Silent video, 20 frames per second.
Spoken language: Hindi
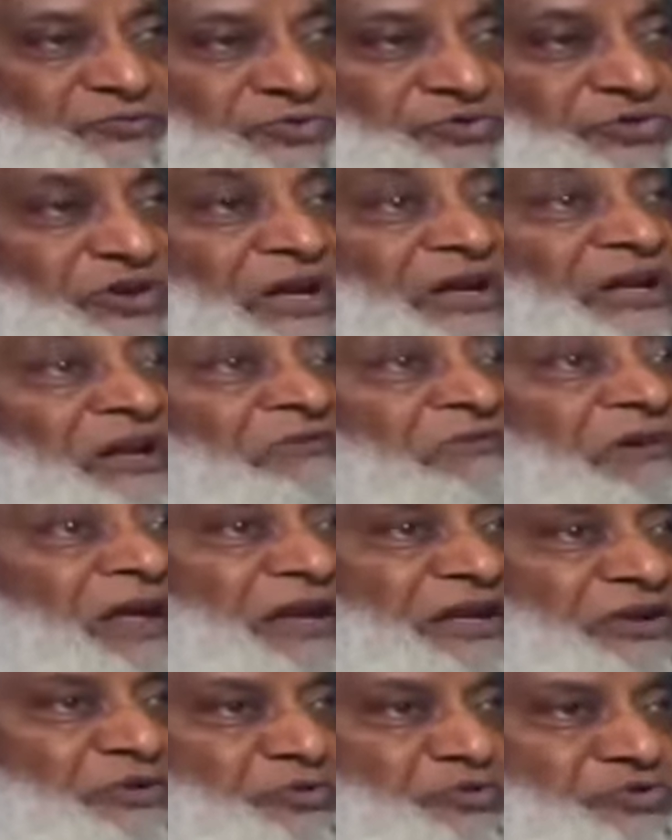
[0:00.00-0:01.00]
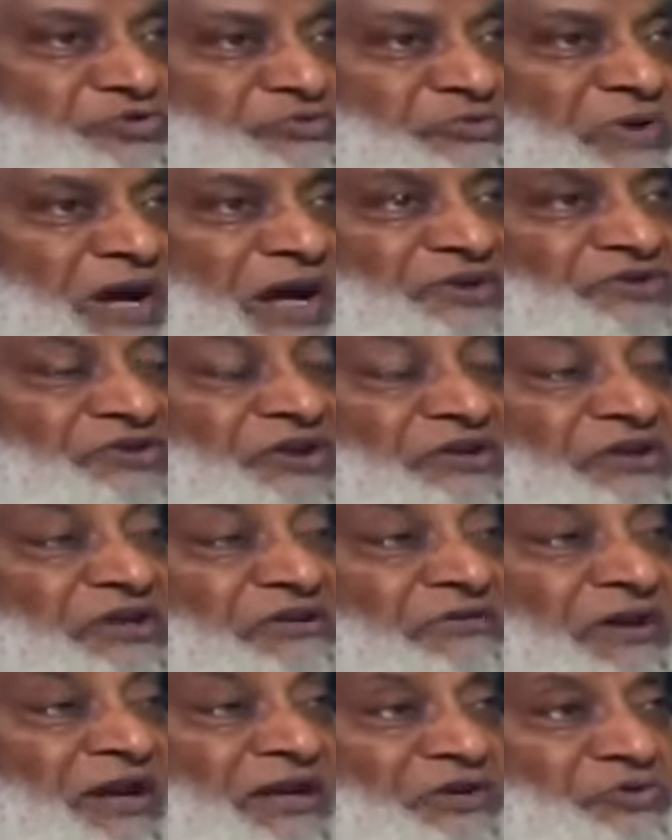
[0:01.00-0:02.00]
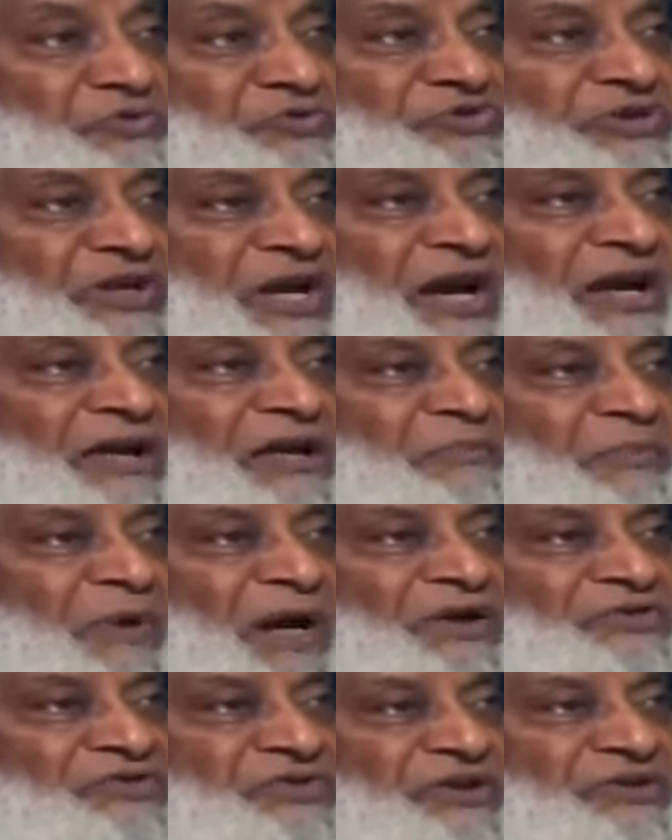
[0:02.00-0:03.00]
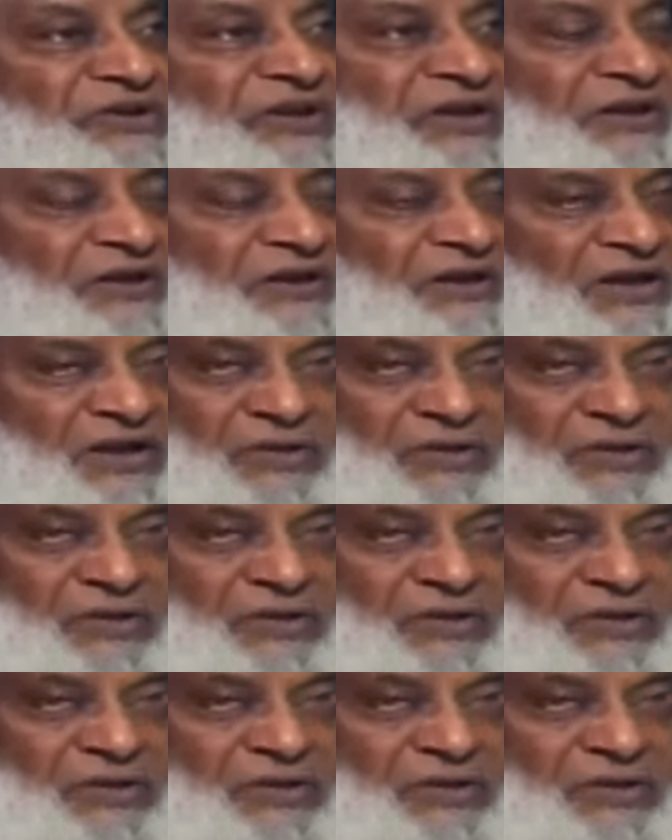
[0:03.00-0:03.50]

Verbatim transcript: उसके लिए वैल्यूज़ माशरती वैल्यूज़ क्या हैं माशरती